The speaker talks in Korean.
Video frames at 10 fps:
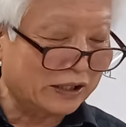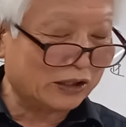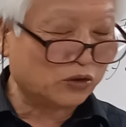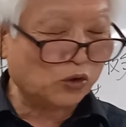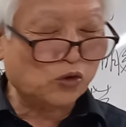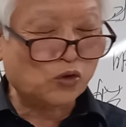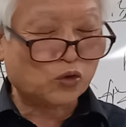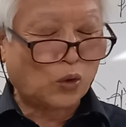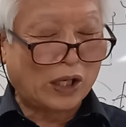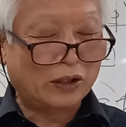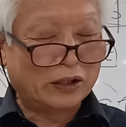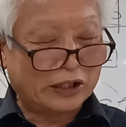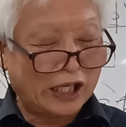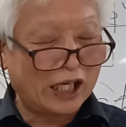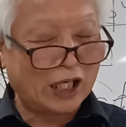그래 순수한
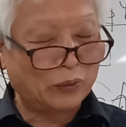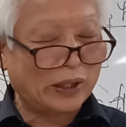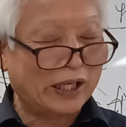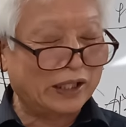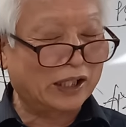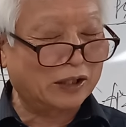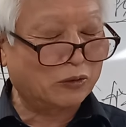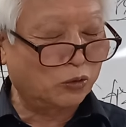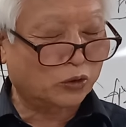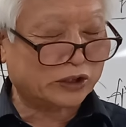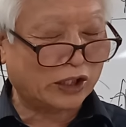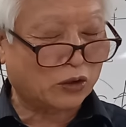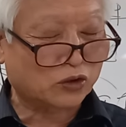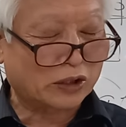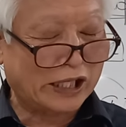내외의
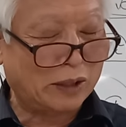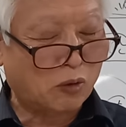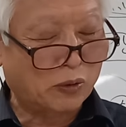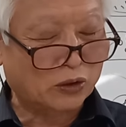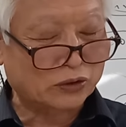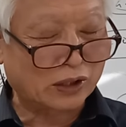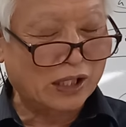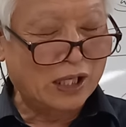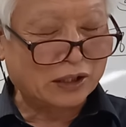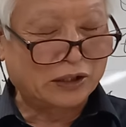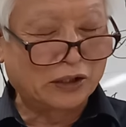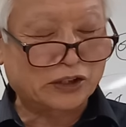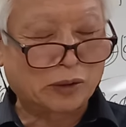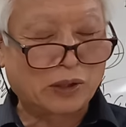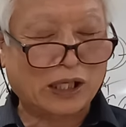육체로서 내 몸으로서 그
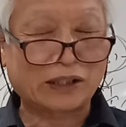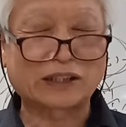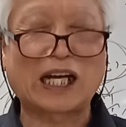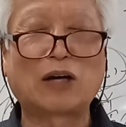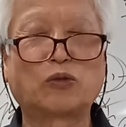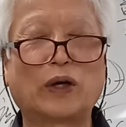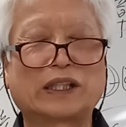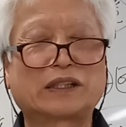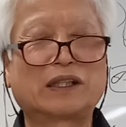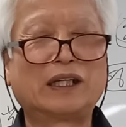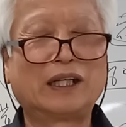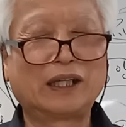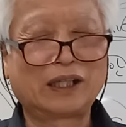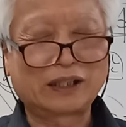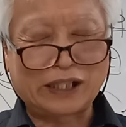점을 갖다 상고해
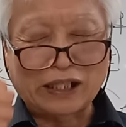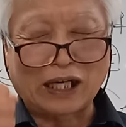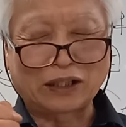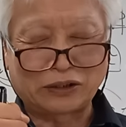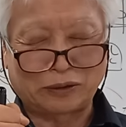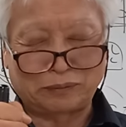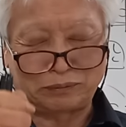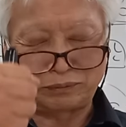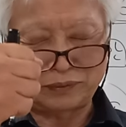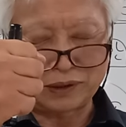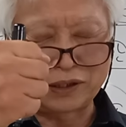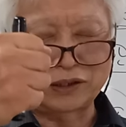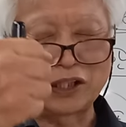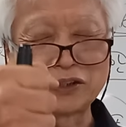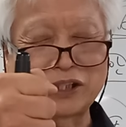생각하는 거죠.
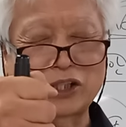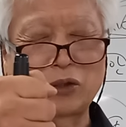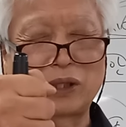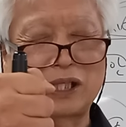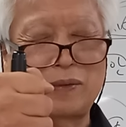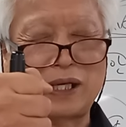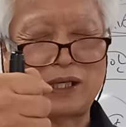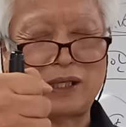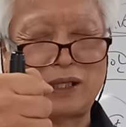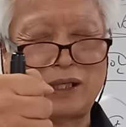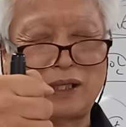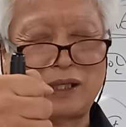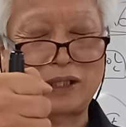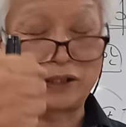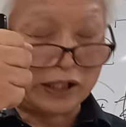그 점의 결과를 가만히